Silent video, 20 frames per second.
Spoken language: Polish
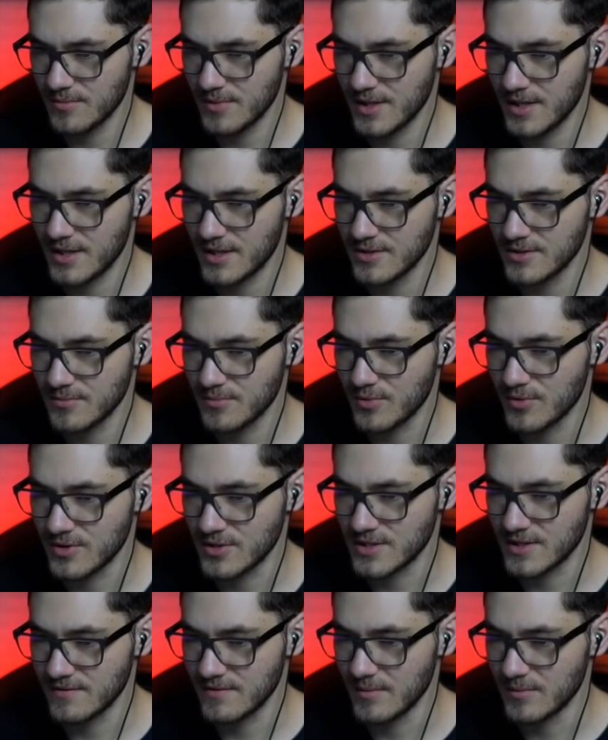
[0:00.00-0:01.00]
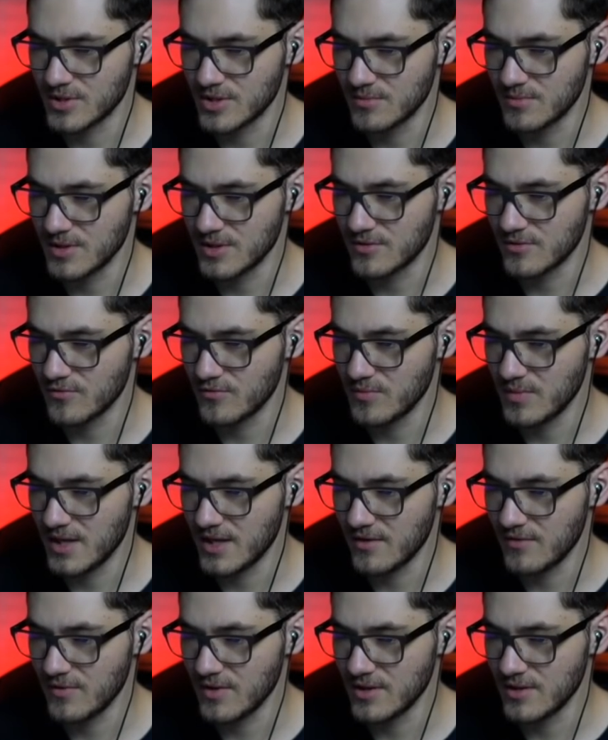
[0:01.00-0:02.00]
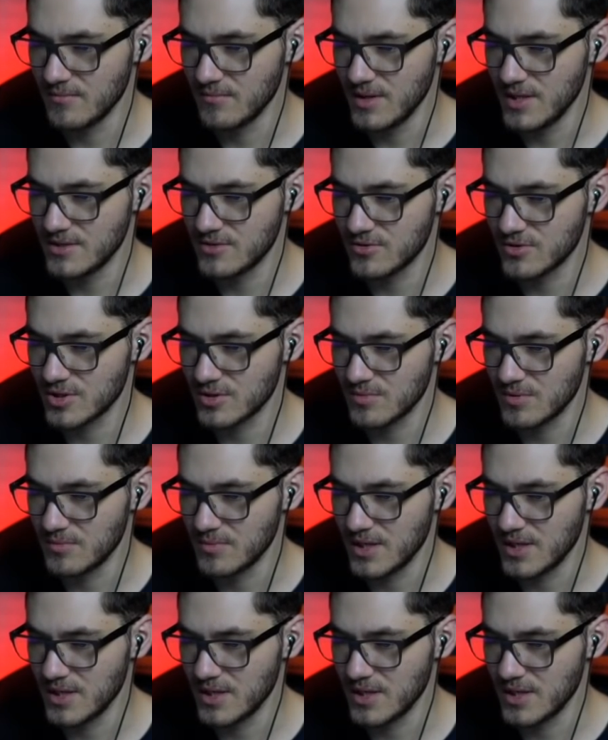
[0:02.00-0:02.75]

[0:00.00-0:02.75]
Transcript: bardzo, porozstawiamy sobie to w miarę w jednym miejscu, żeby